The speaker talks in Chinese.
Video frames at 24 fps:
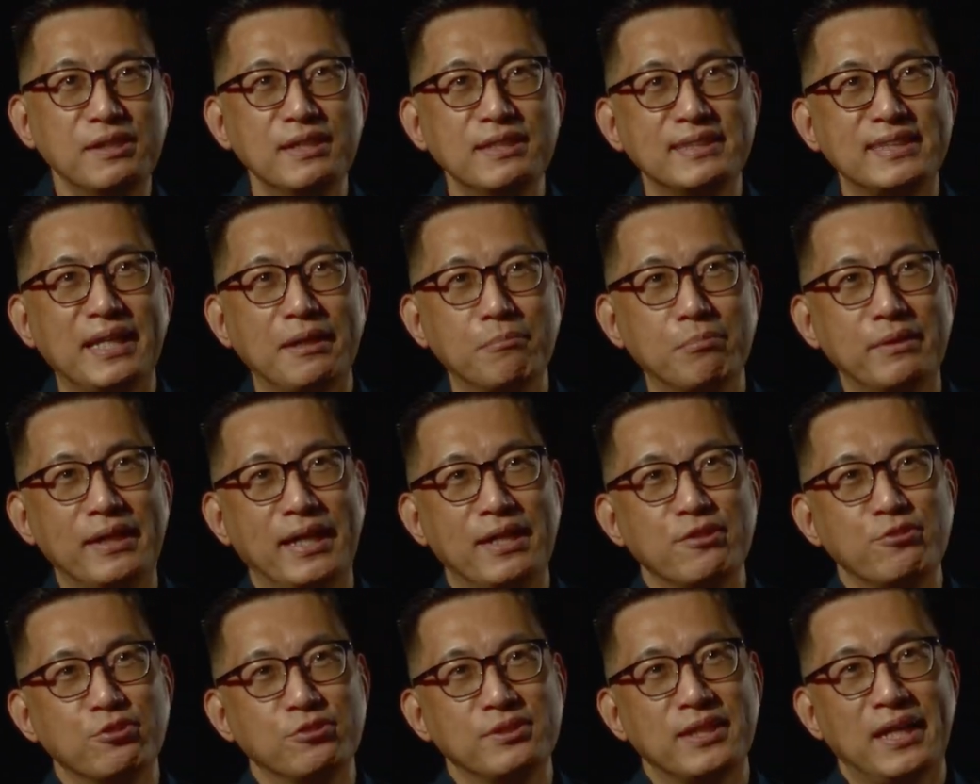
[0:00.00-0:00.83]
再不
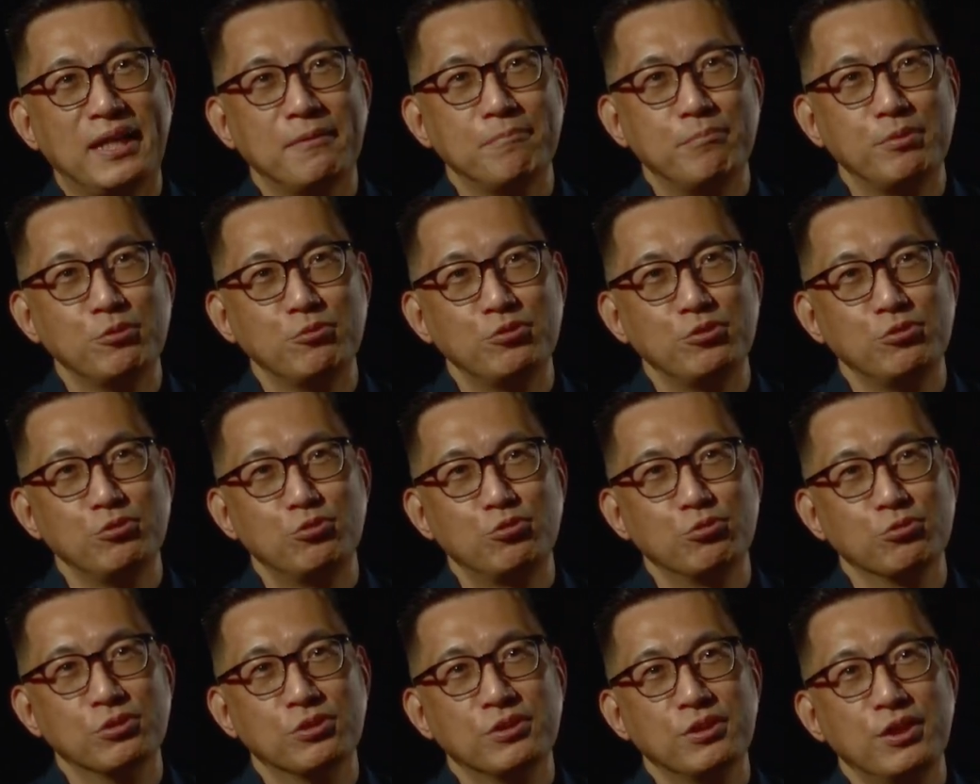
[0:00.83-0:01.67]
然就是他必须
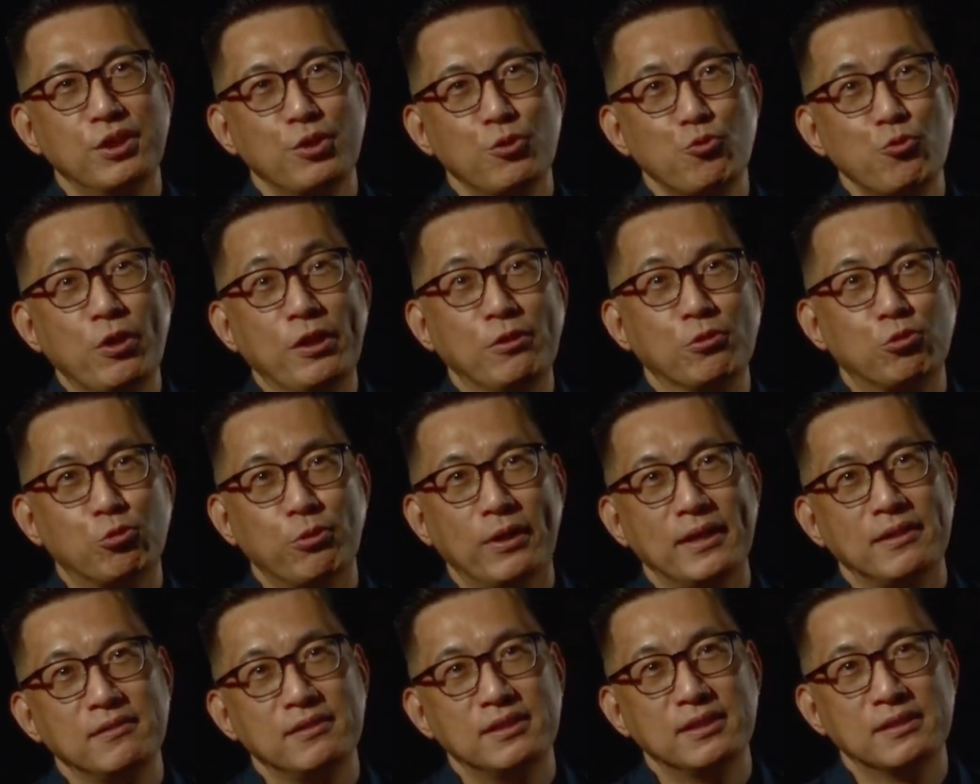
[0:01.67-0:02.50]
做远
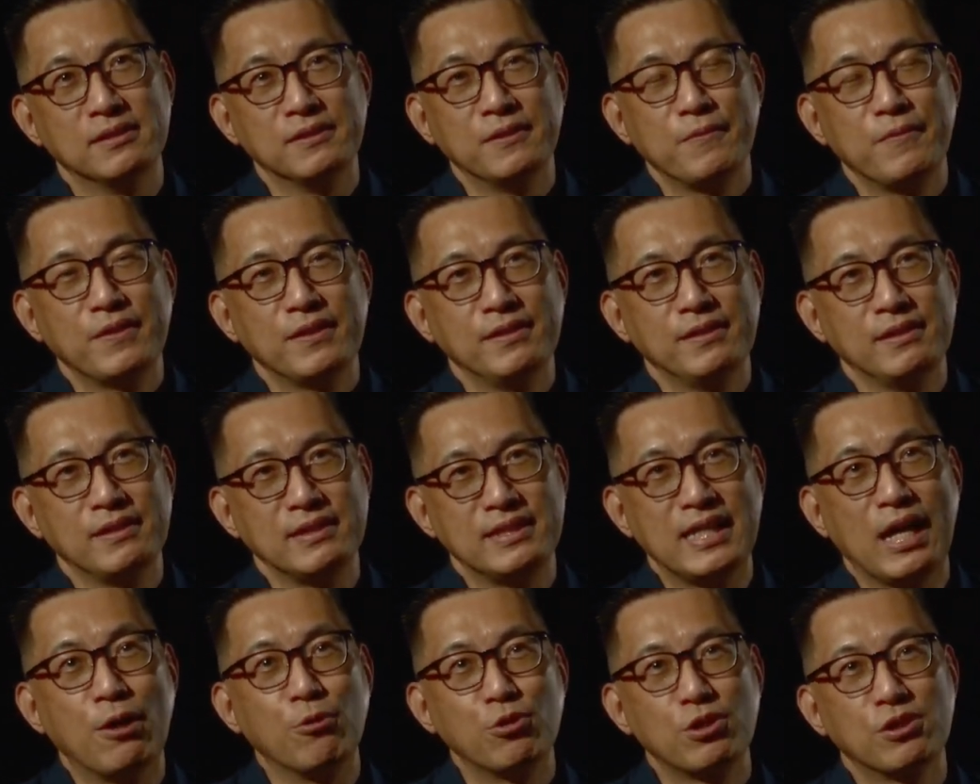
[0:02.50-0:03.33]
端的，呃，
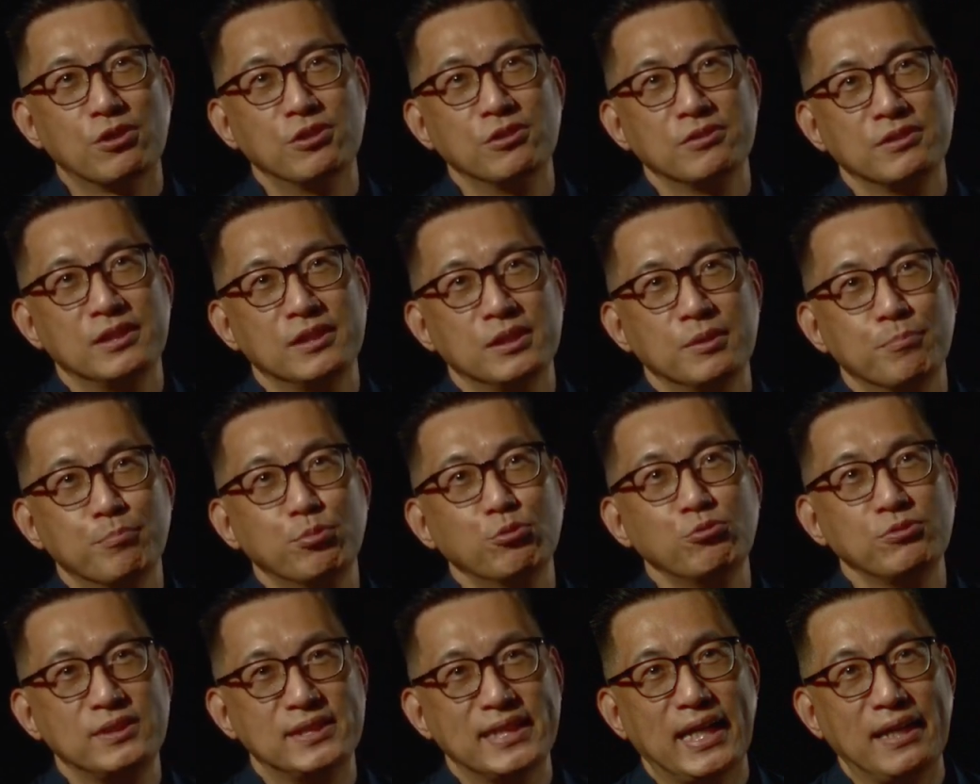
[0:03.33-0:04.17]
遥控的
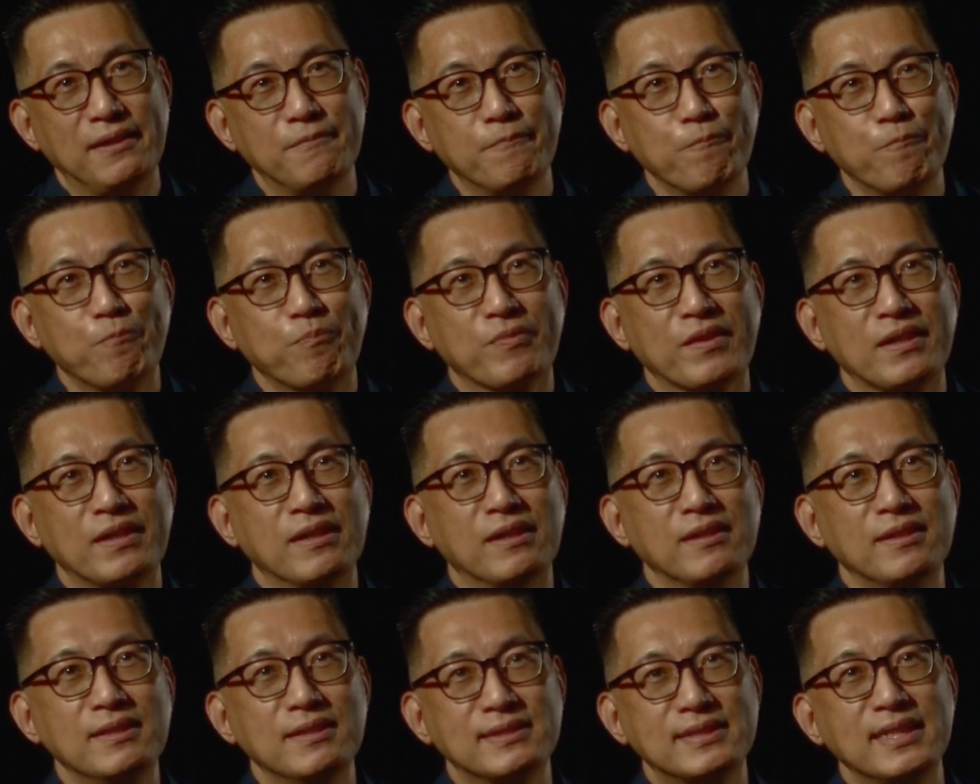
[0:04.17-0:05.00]
布展啊，
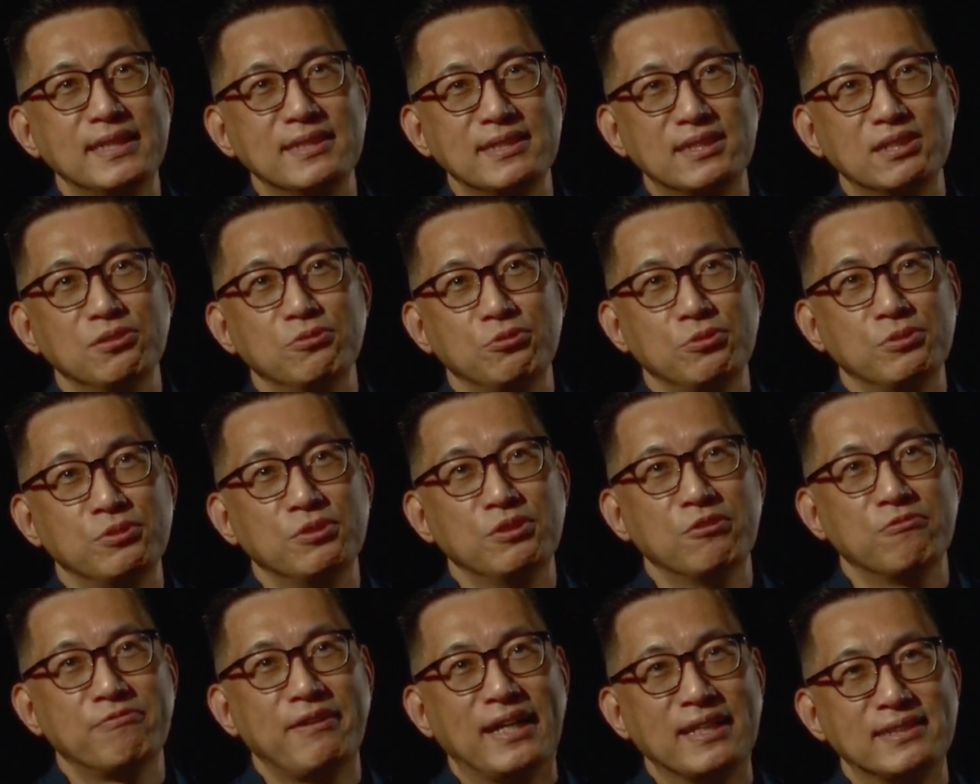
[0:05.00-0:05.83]
甚至于
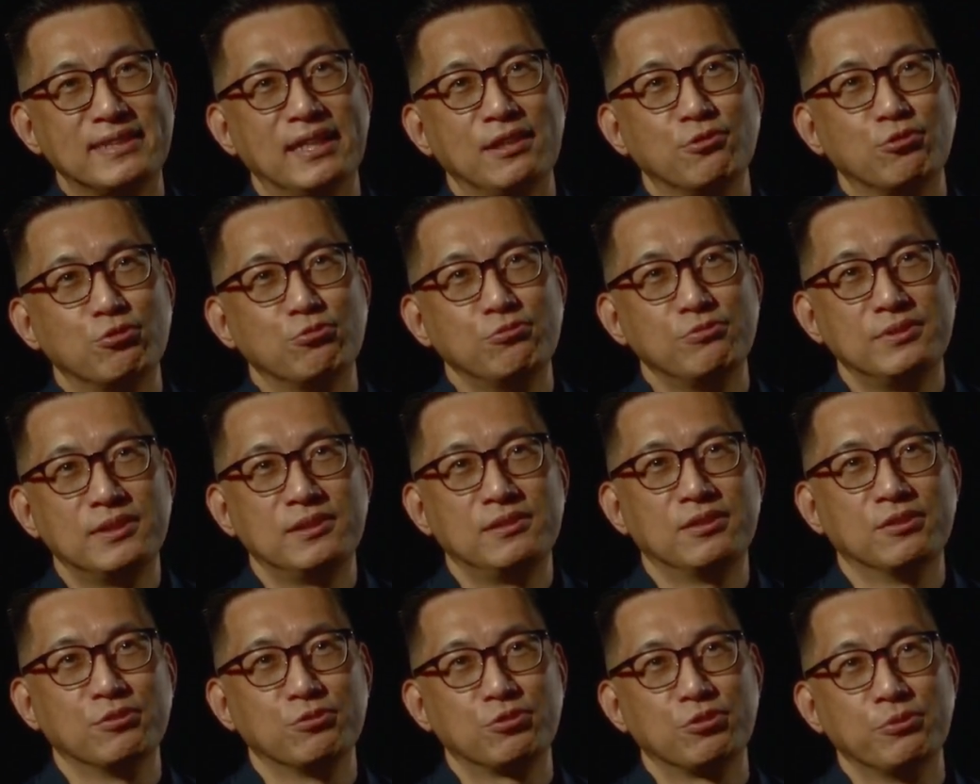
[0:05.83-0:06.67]
发展出这
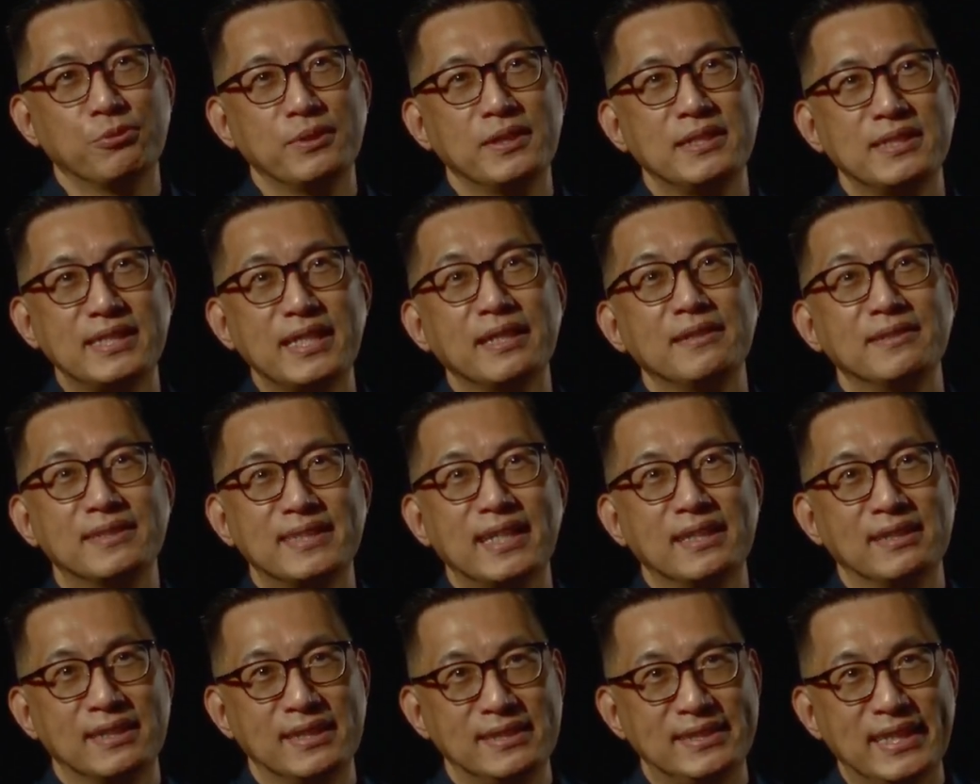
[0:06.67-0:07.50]
种所谓线
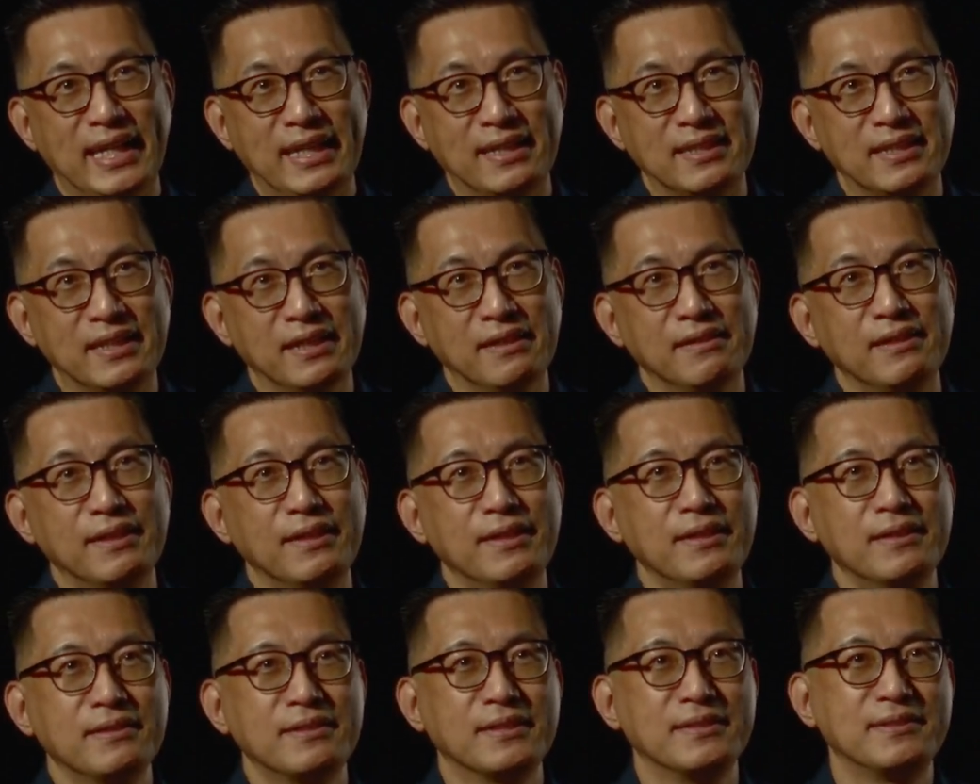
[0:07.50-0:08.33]
上的展演。
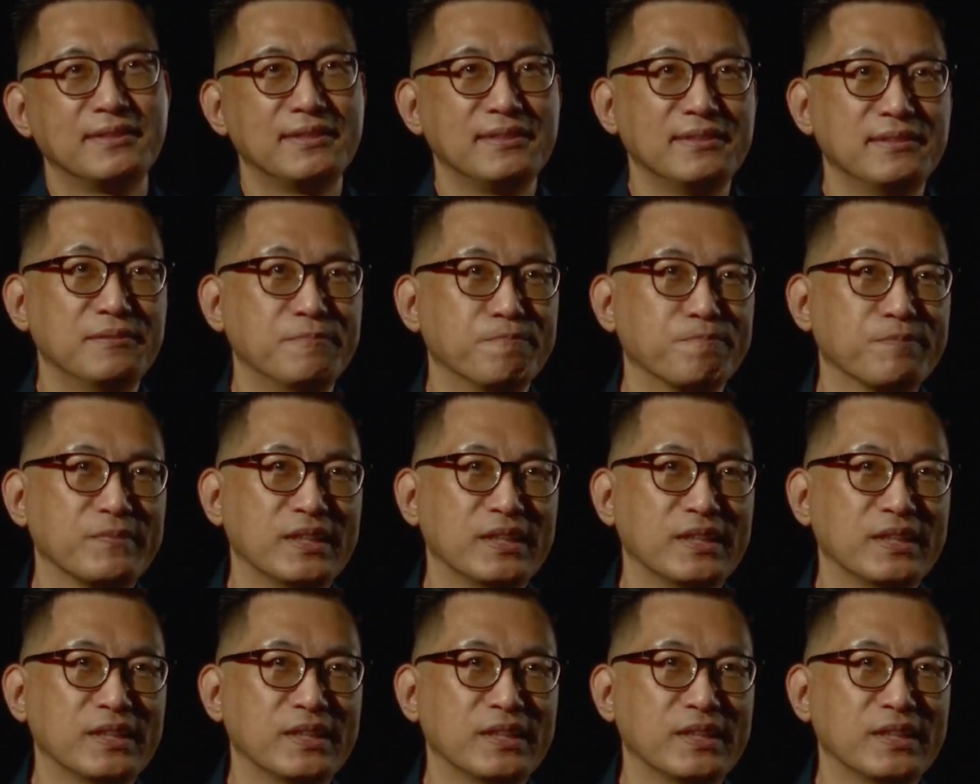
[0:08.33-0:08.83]
可是